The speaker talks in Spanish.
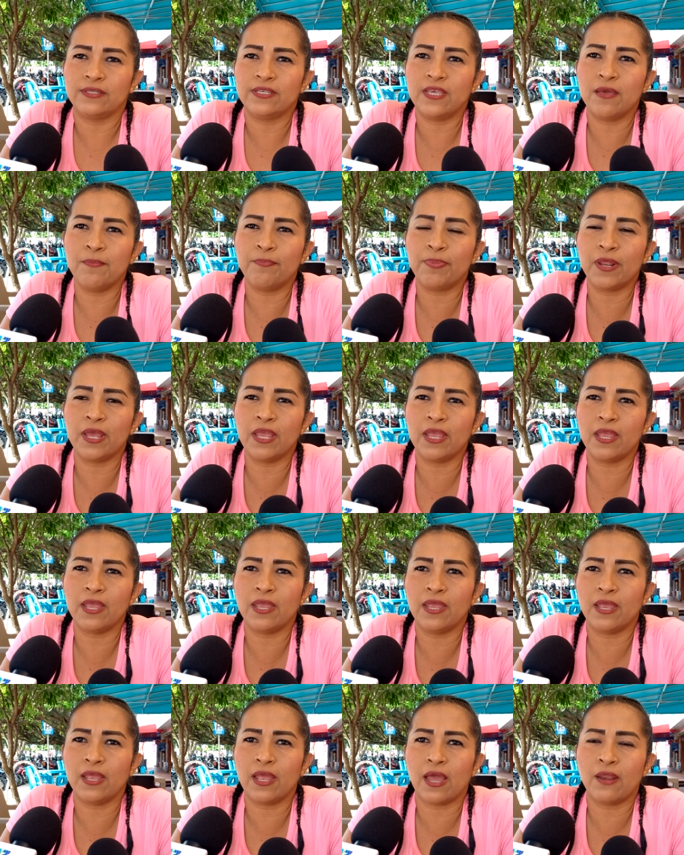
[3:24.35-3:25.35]

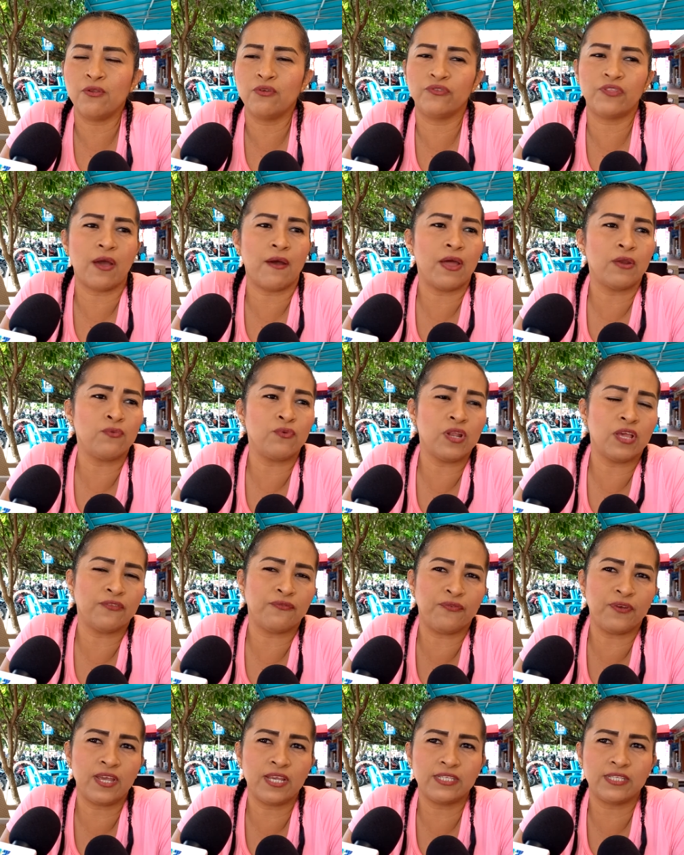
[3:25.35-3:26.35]
siempre ah, nos daban unas
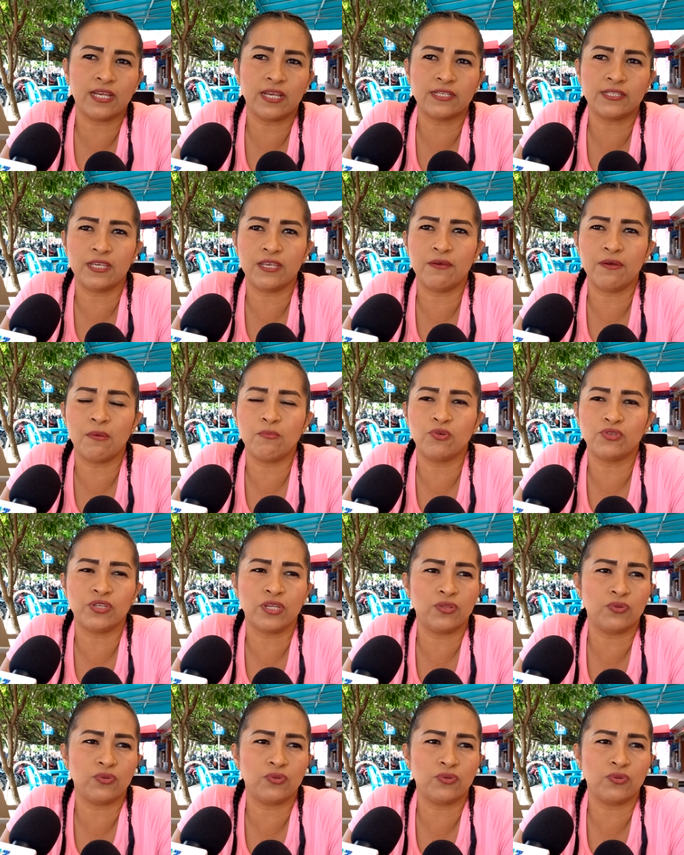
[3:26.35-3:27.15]
fechas y íbamos